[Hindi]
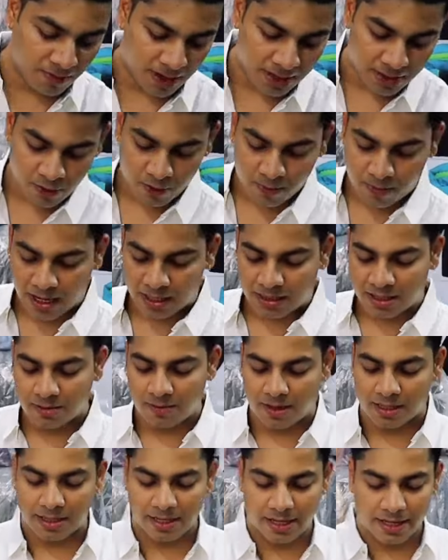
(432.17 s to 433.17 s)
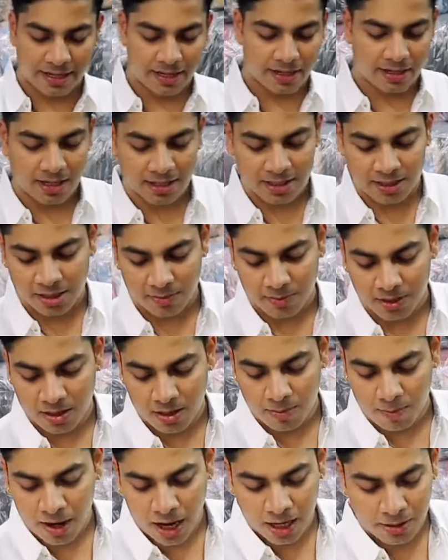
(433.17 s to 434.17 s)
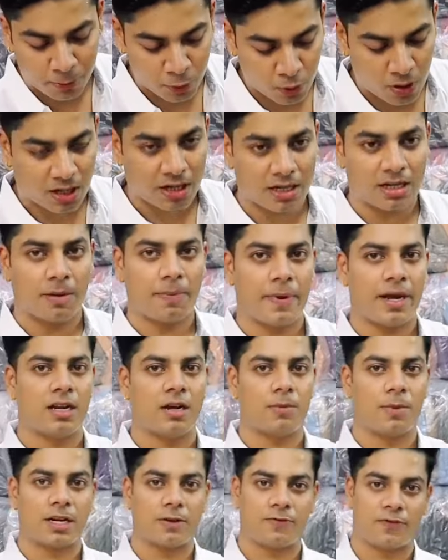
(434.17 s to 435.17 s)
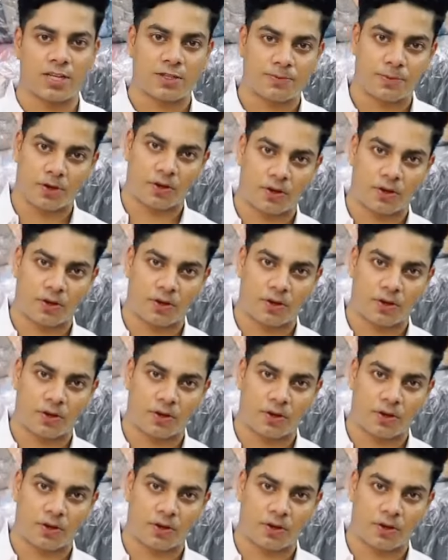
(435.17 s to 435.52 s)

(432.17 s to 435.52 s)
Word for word: बनवानी वो बात की बात है लेकिन कस्टमर का माल पूरा करना पहले हमारी फर्स्ट